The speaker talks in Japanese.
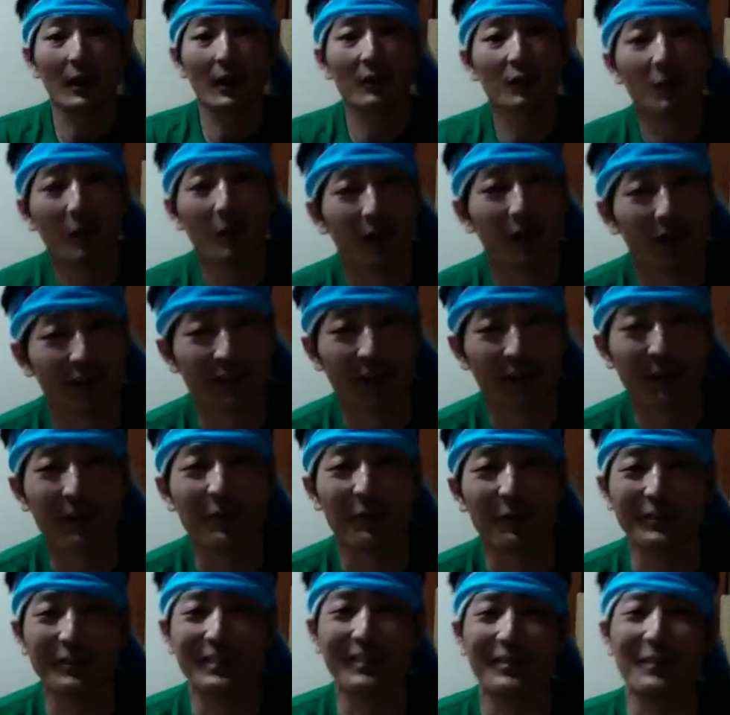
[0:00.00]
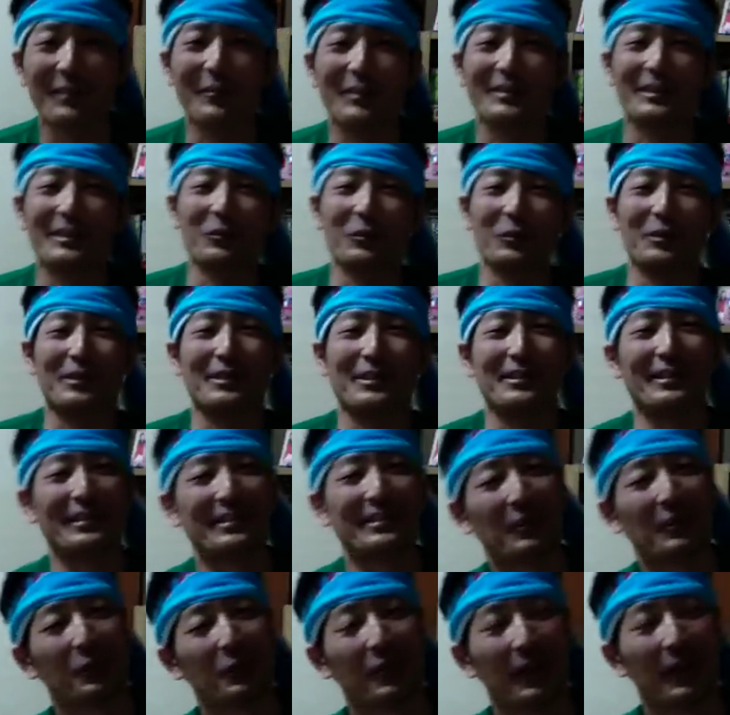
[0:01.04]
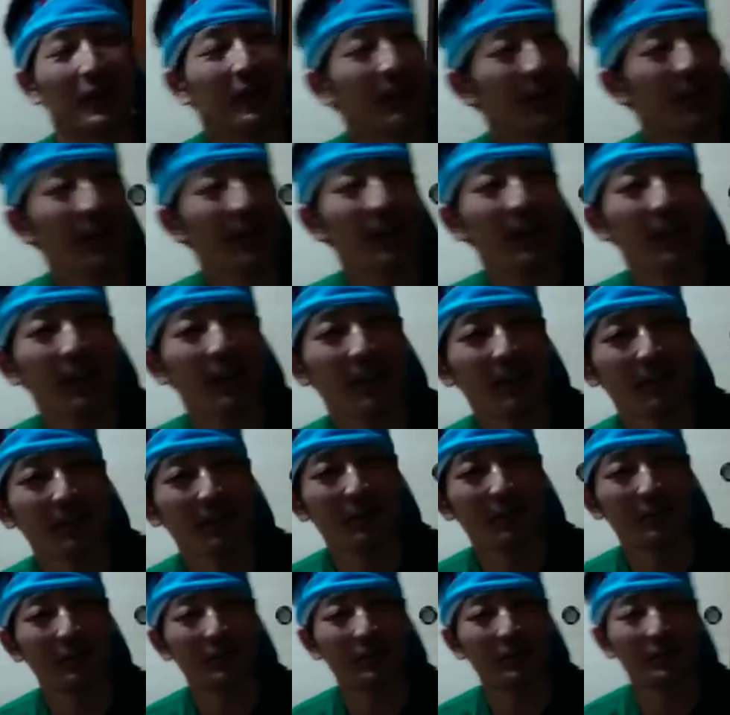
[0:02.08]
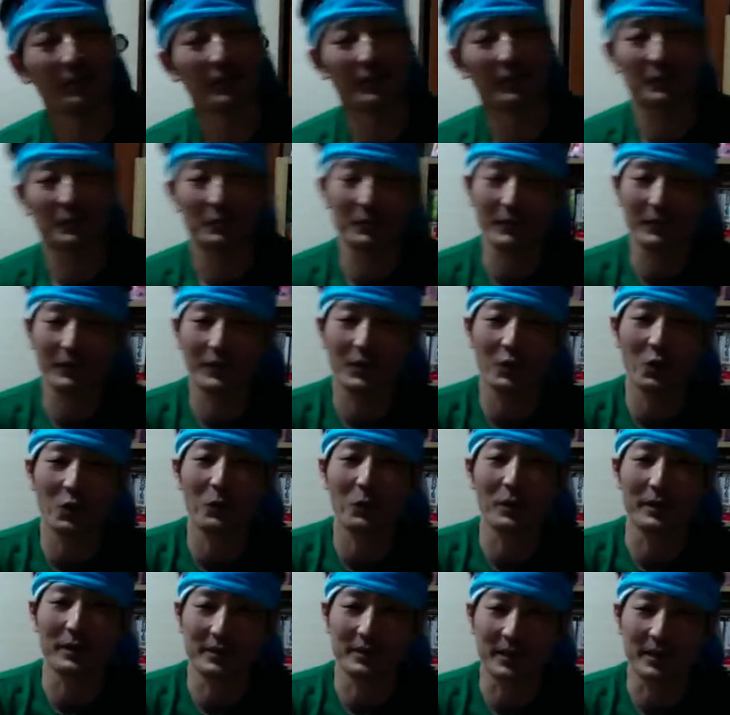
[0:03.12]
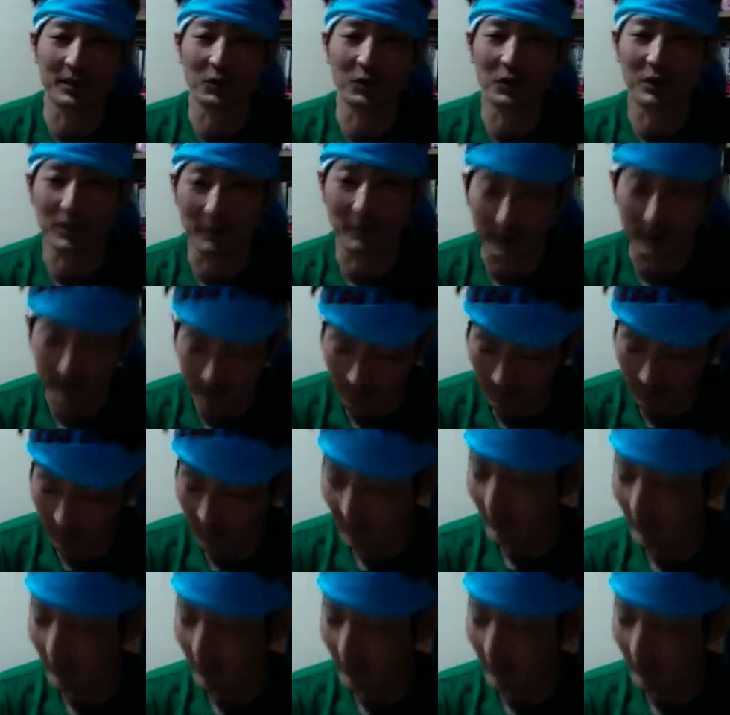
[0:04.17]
どう喋るの忘れてました、時深夜ですけどね。あのー、今日もですね、一人喋りです。